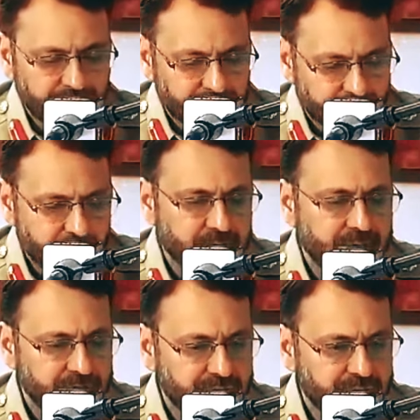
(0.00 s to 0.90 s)
इस
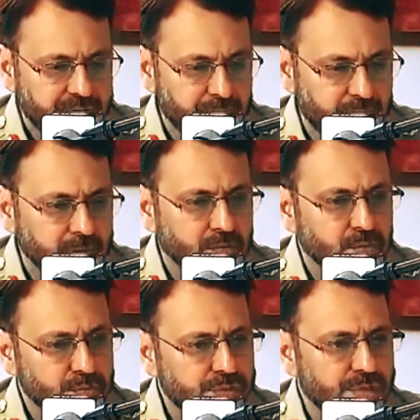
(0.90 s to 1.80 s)
एक्टिविटी के बाद
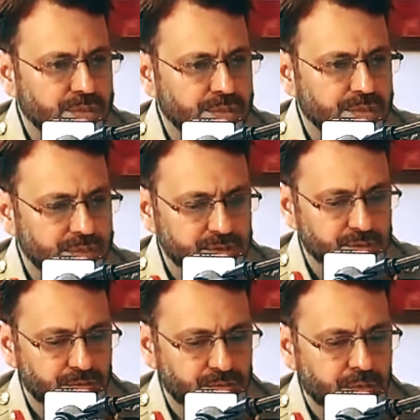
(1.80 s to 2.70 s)
उस दिन की
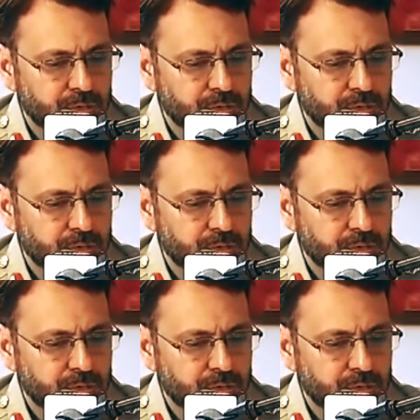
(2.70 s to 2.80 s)
जो